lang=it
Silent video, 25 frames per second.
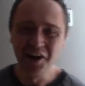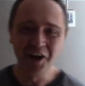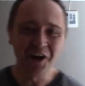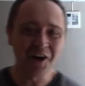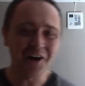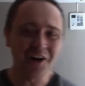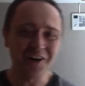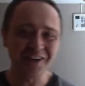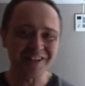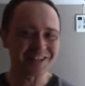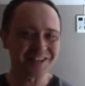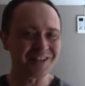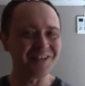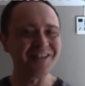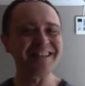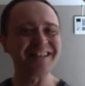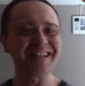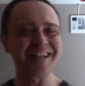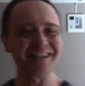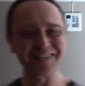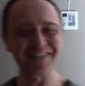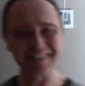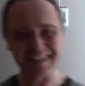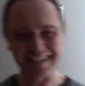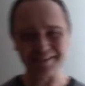Oh, se non
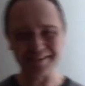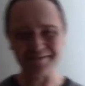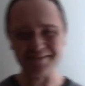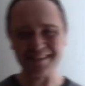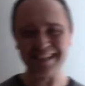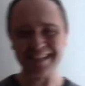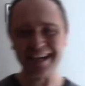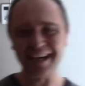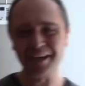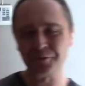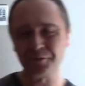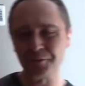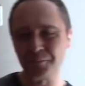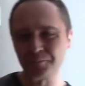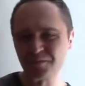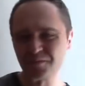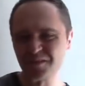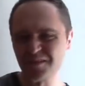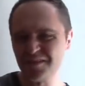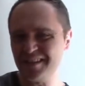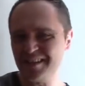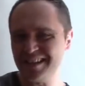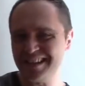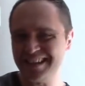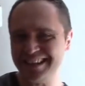ti è ancora capitato,
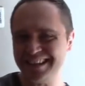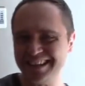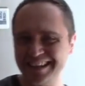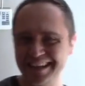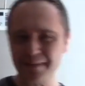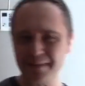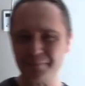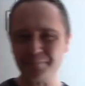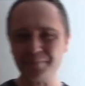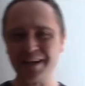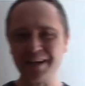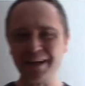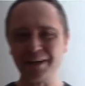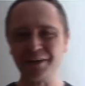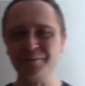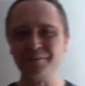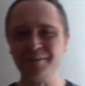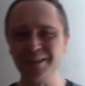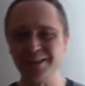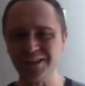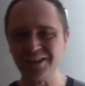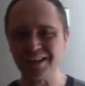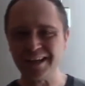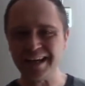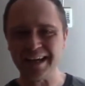fidati che appena
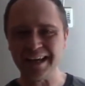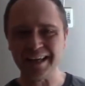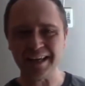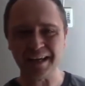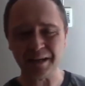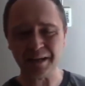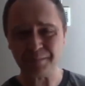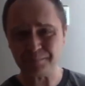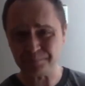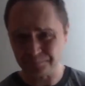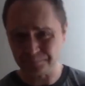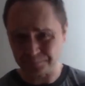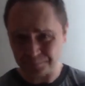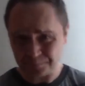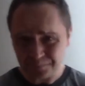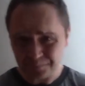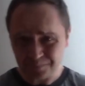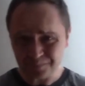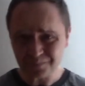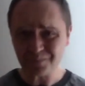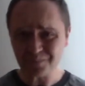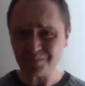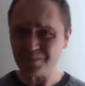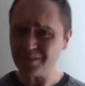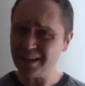comincerai a
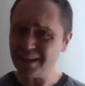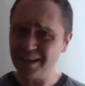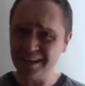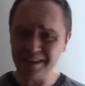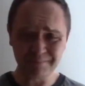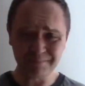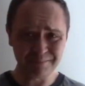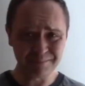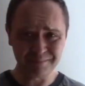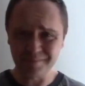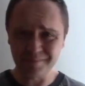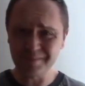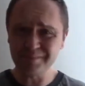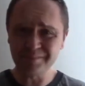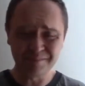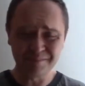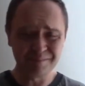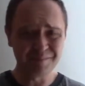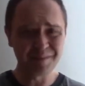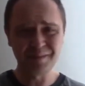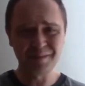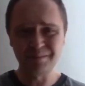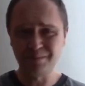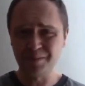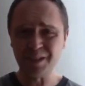
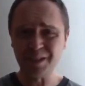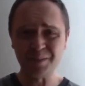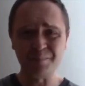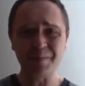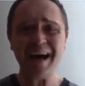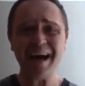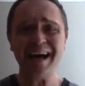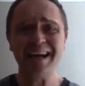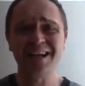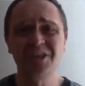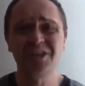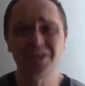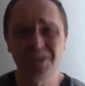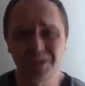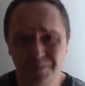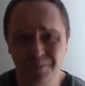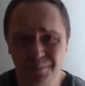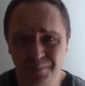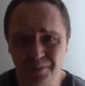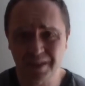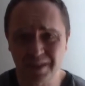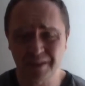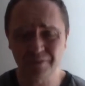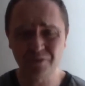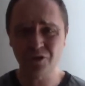spargere un
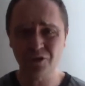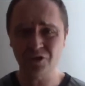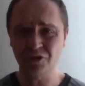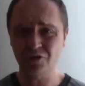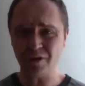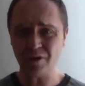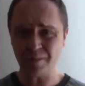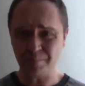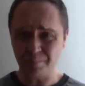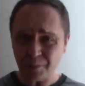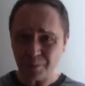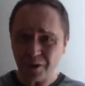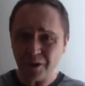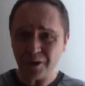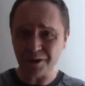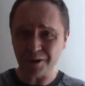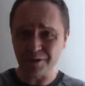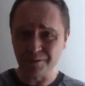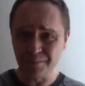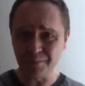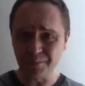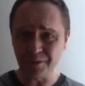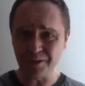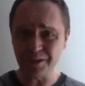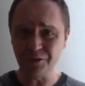po' la voce a porre
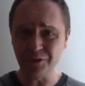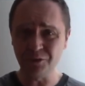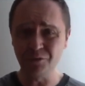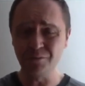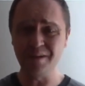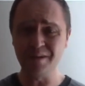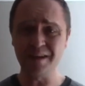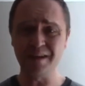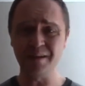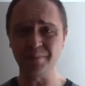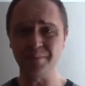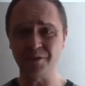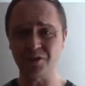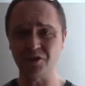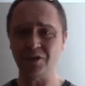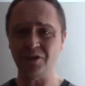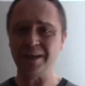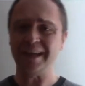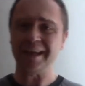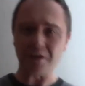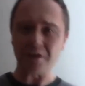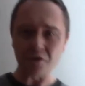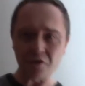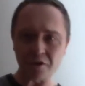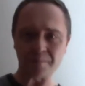un po' di dubbi alle
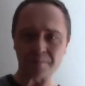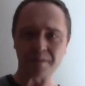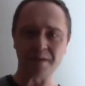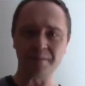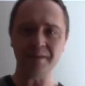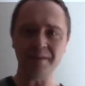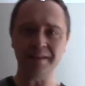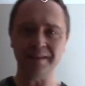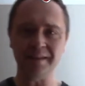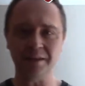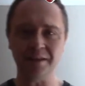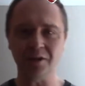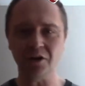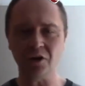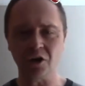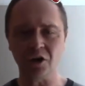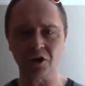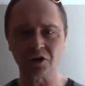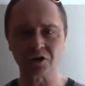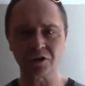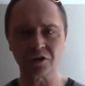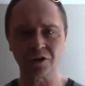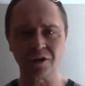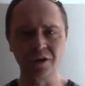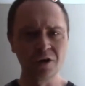persone che normalmente ti
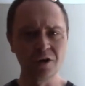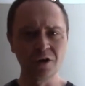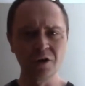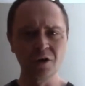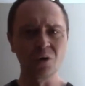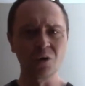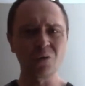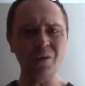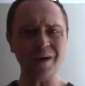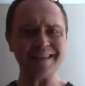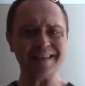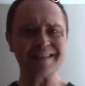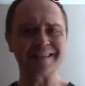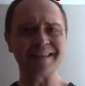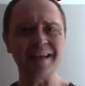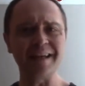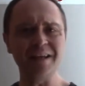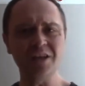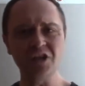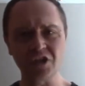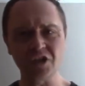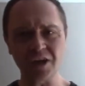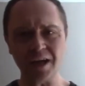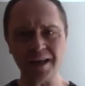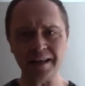conoscono, questa
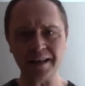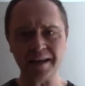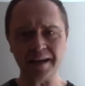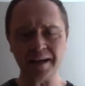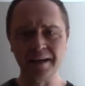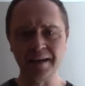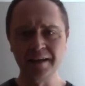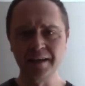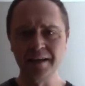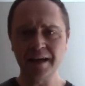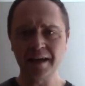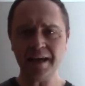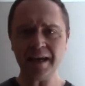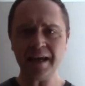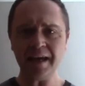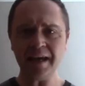in genere